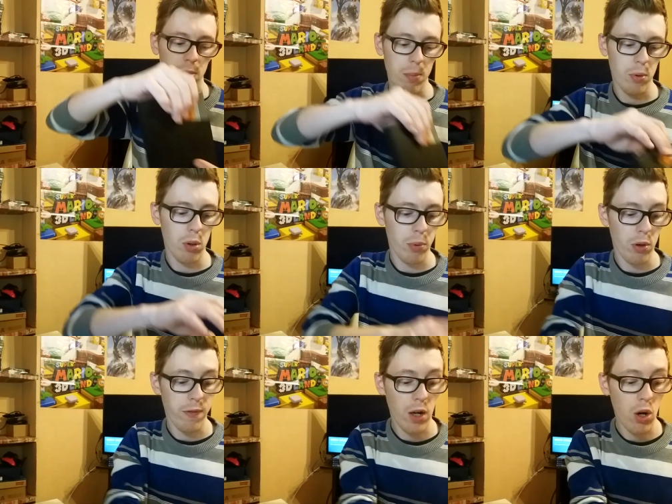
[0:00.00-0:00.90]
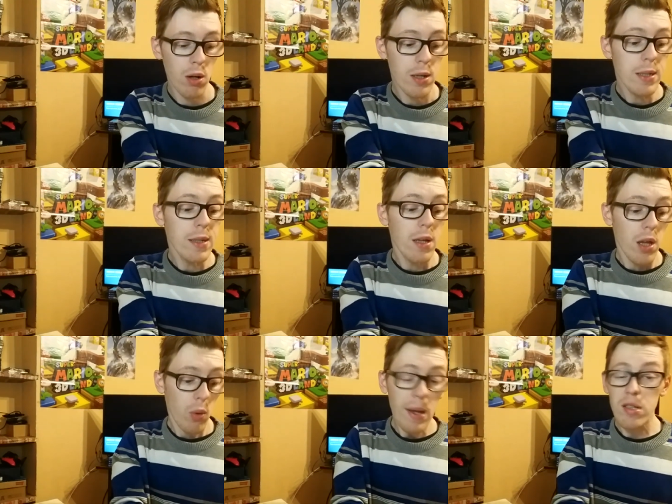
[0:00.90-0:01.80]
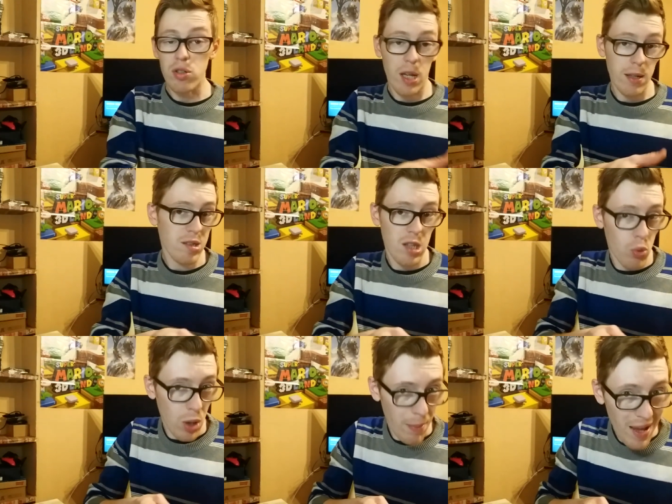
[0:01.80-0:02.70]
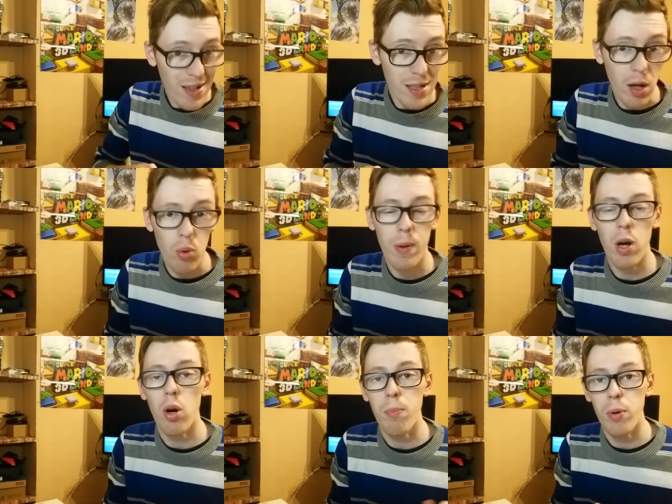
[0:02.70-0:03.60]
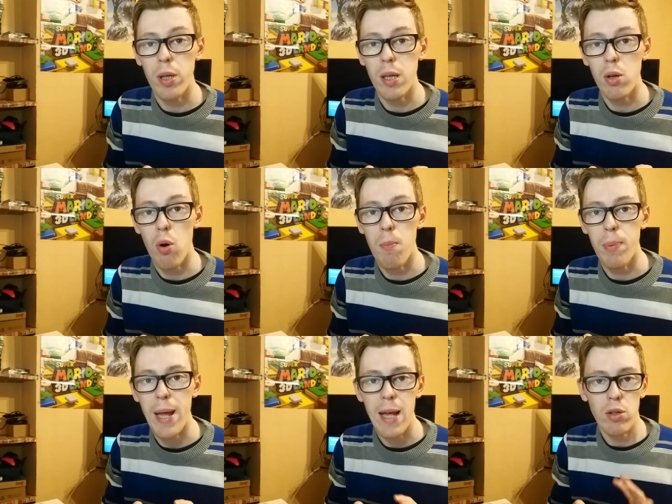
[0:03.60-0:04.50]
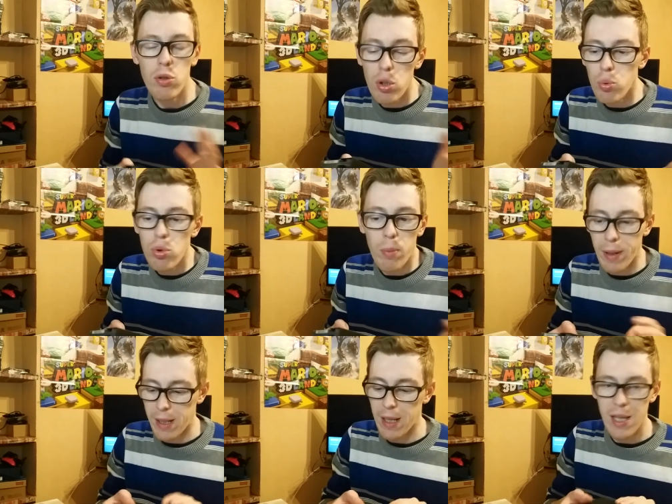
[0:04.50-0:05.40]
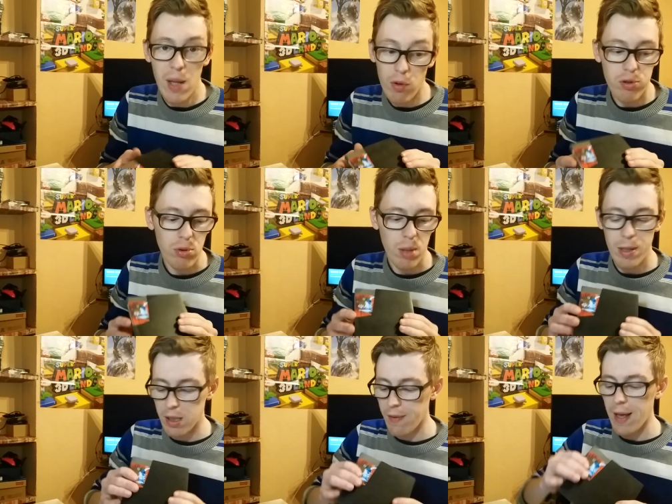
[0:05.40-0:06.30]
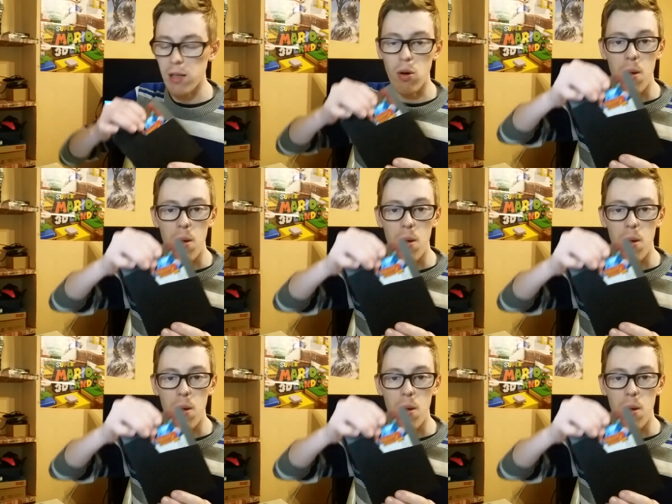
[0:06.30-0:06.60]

ma prima o poi lo farò. Questo che sicuramente recupererò poi completo di tutto perché devo assolutamente averlo.